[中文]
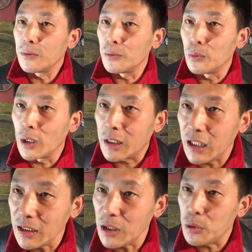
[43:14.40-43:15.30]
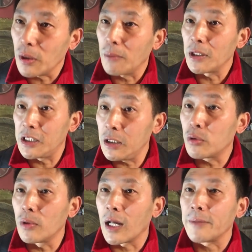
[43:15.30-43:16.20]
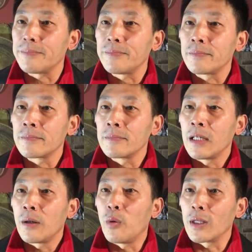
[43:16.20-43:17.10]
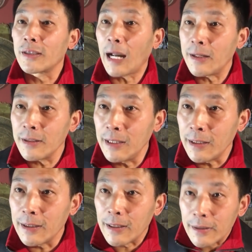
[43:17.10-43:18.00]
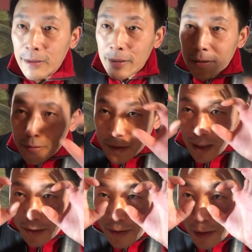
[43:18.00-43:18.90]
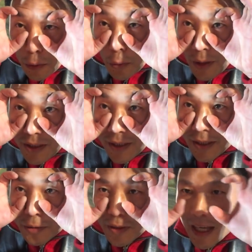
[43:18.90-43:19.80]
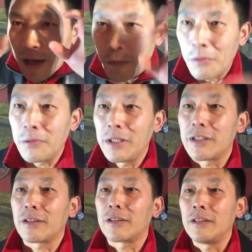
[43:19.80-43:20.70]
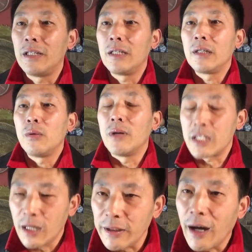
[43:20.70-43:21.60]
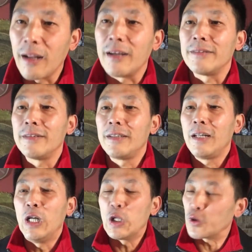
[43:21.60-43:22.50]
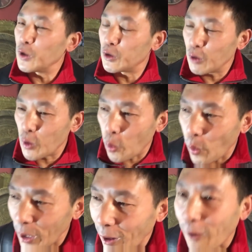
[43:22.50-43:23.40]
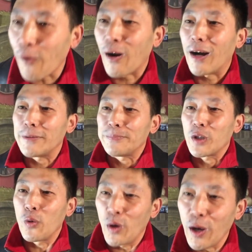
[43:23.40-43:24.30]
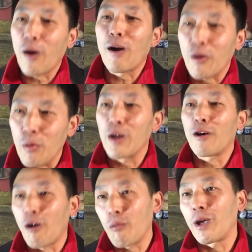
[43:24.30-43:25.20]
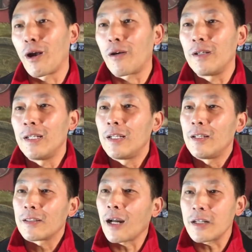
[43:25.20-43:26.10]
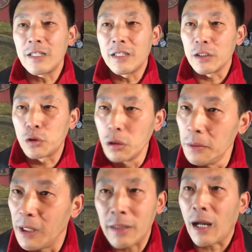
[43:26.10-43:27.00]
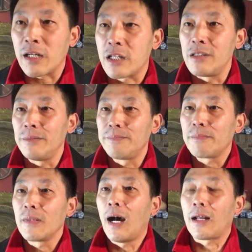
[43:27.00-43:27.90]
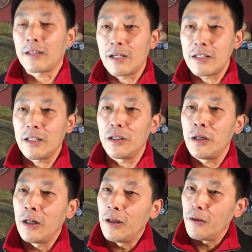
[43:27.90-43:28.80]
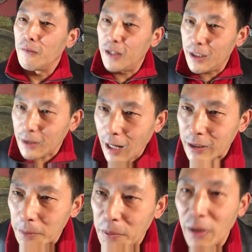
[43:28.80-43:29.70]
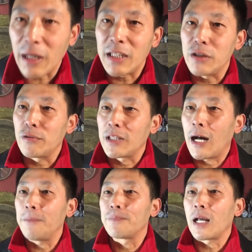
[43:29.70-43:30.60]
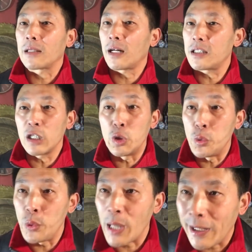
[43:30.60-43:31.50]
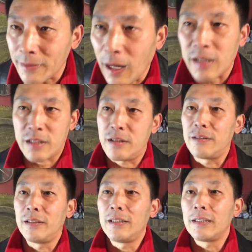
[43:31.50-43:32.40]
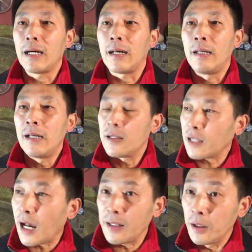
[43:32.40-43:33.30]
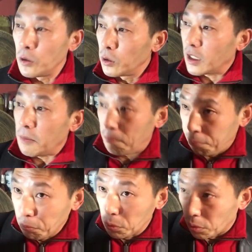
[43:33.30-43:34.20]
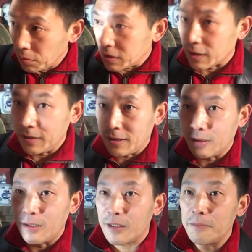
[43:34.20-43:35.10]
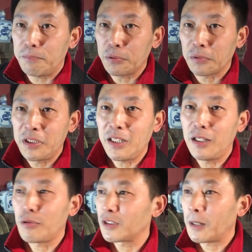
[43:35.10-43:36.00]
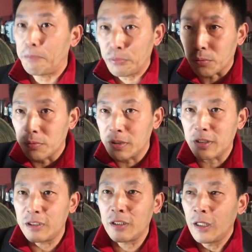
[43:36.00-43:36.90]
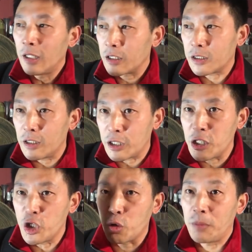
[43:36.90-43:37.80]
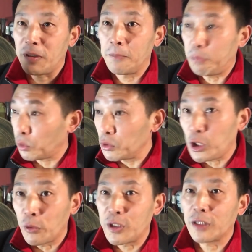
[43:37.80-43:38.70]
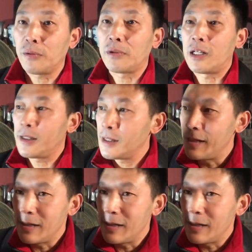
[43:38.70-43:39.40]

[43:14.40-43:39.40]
我听进去了，我记住了，我带着那个就相当于一个滤光镜啊，去看郭文贵的时候，我上当了。所以说郭幺啊，郭幺啊，郭幺啊，郭幺，他是一个催眠大师啊，他是一个伟大的表演艺术家啊，他是个语言大师啊，他能够给不同层次的人、不同心理状态、不同自私。知知识水平不同，教育程度的人